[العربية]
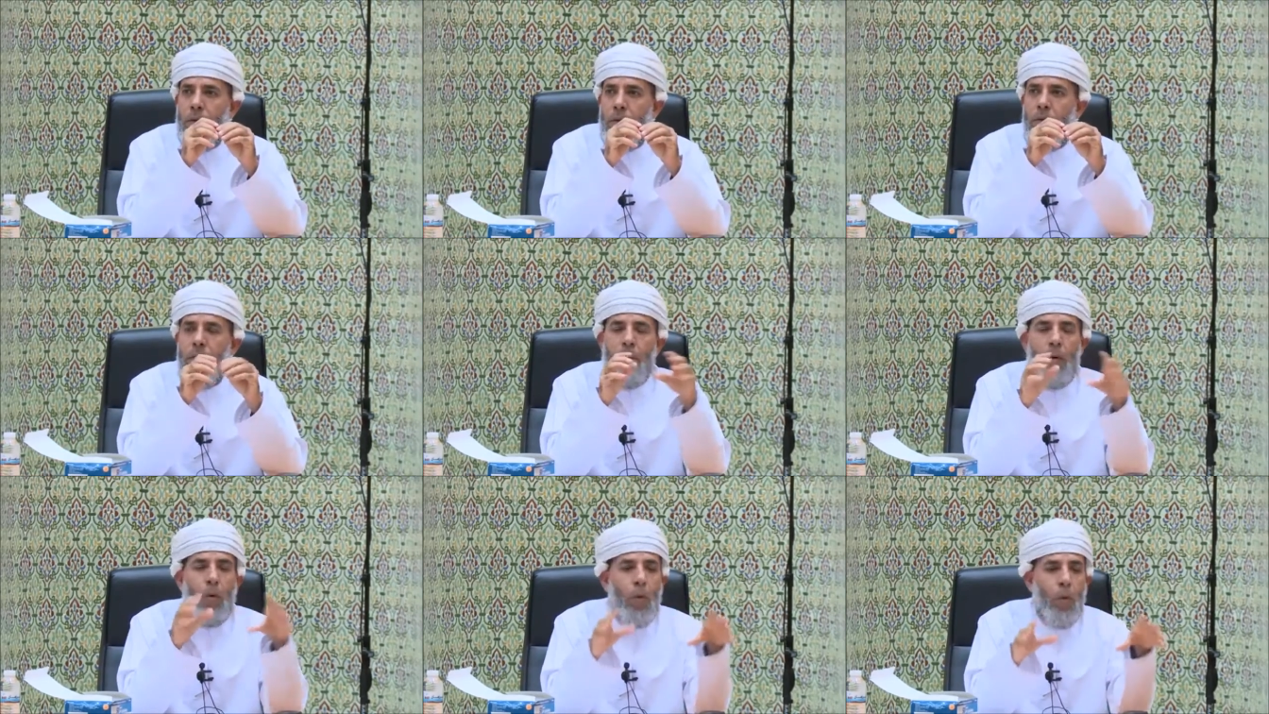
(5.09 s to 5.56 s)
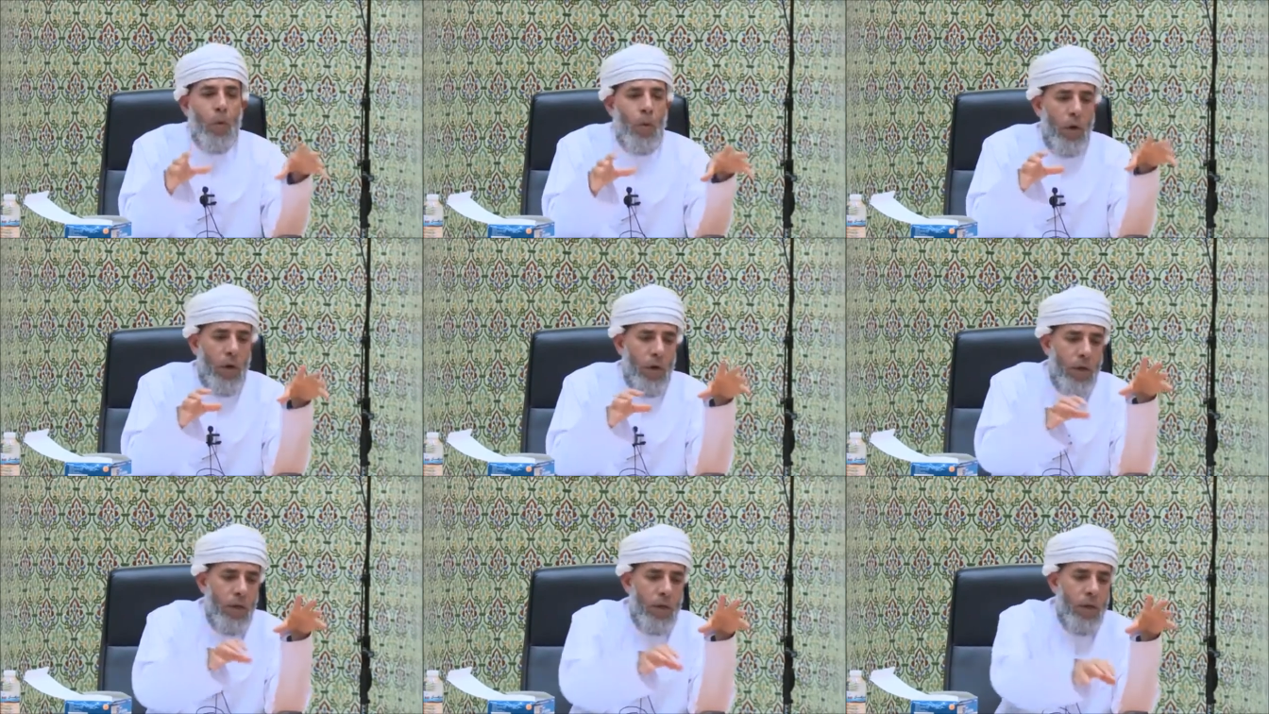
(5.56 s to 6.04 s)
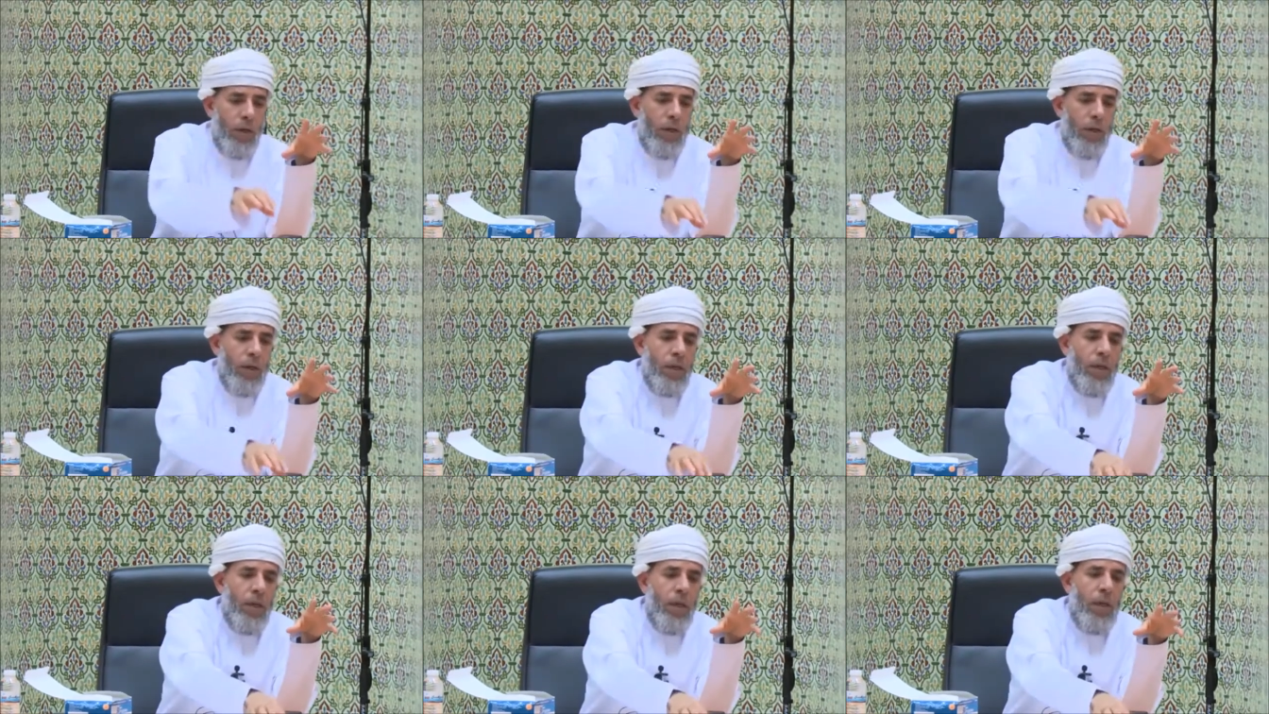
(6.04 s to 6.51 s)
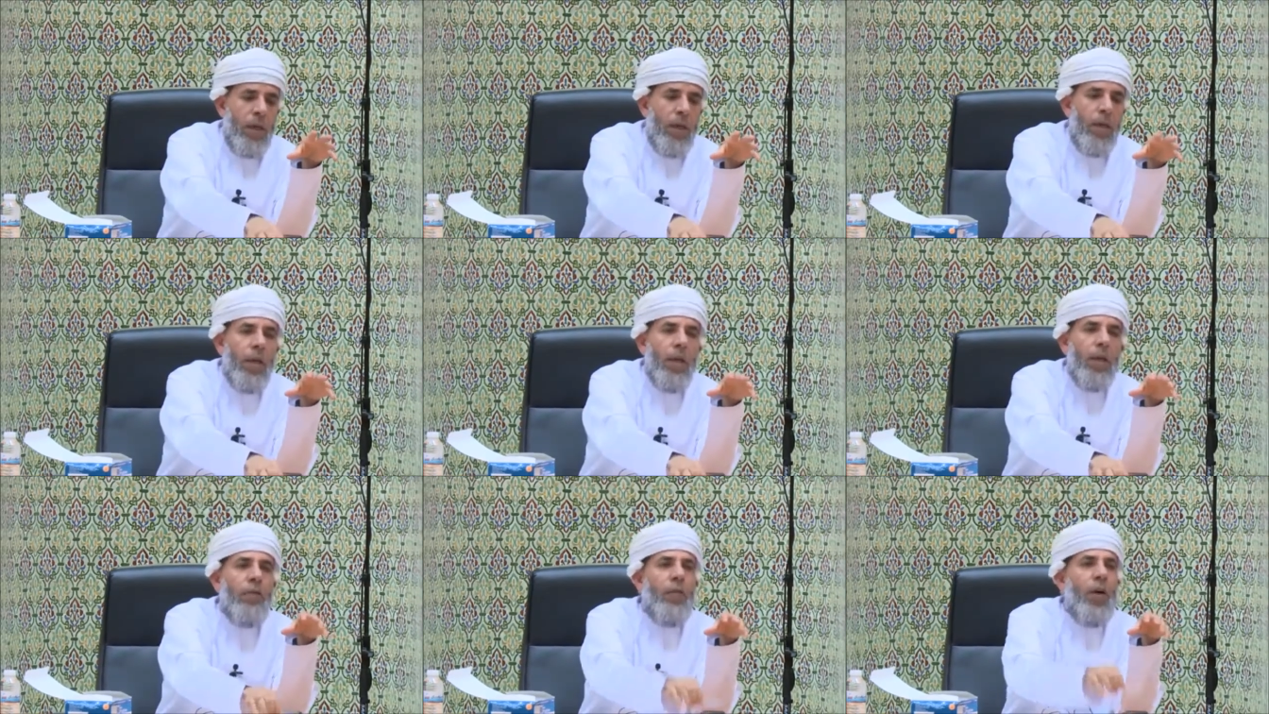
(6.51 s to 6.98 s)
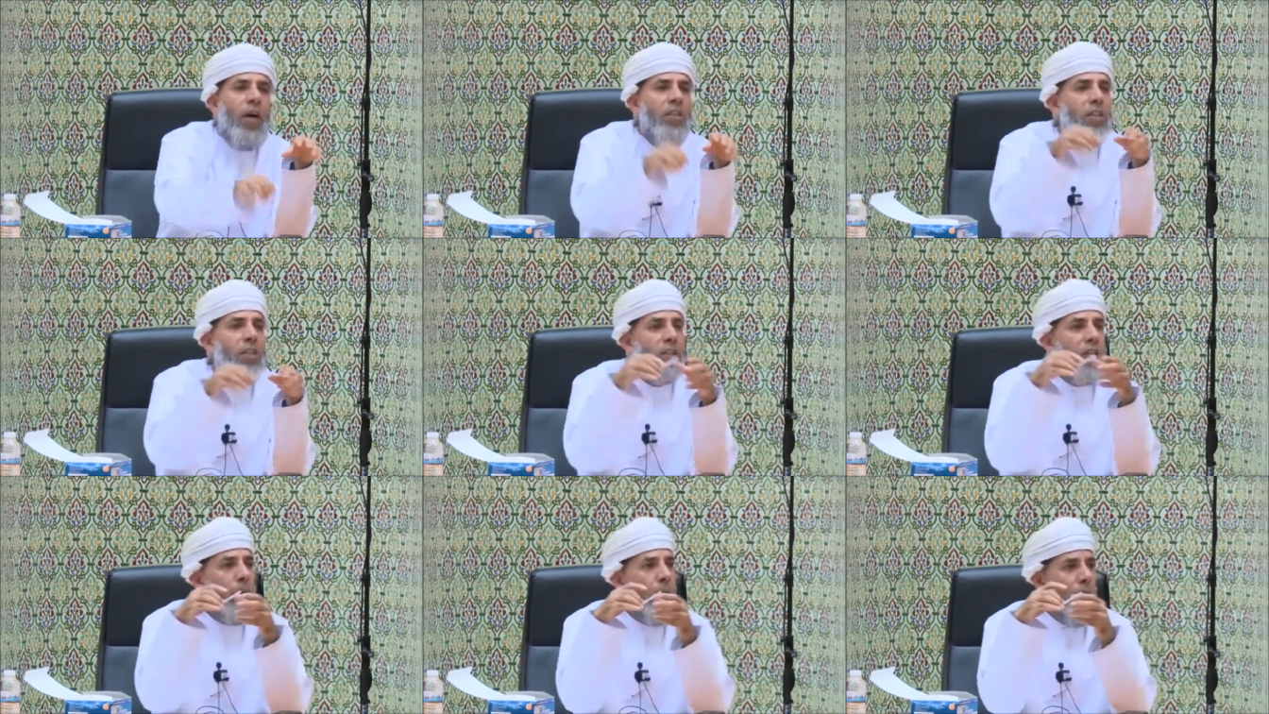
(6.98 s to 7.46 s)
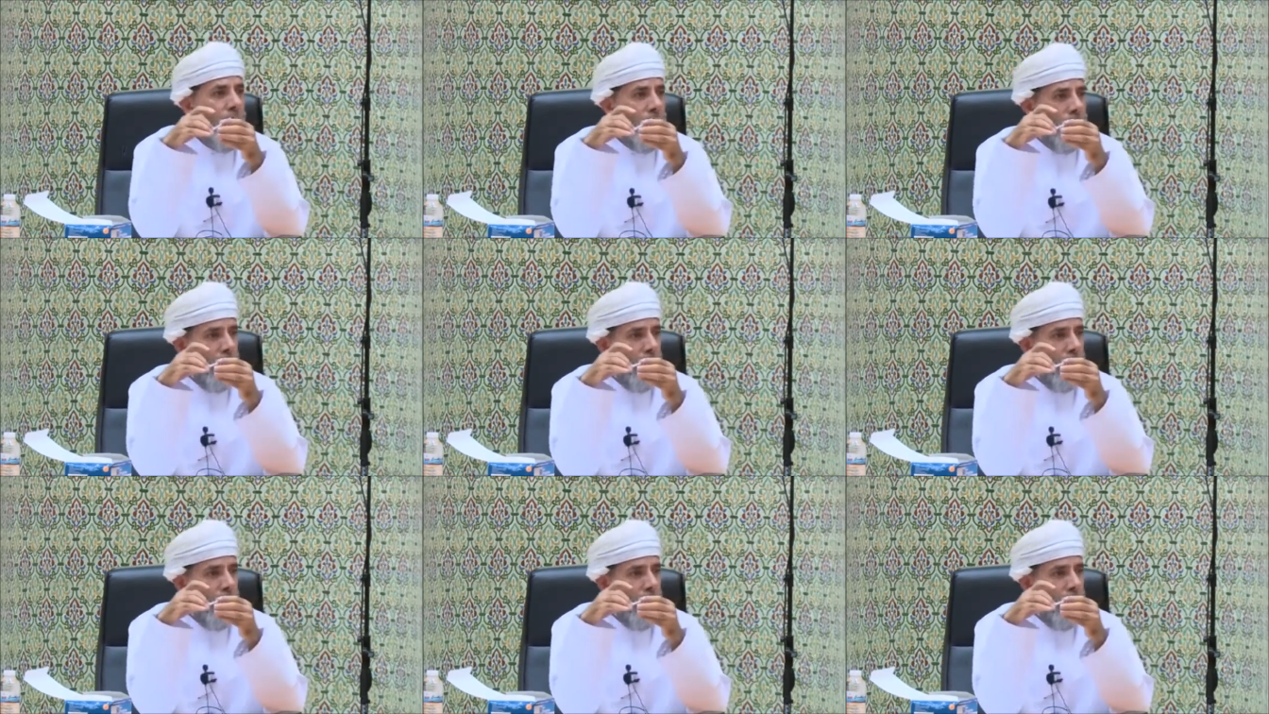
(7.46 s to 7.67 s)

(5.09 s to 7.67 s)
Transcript: في موضوع الفحص الطوعي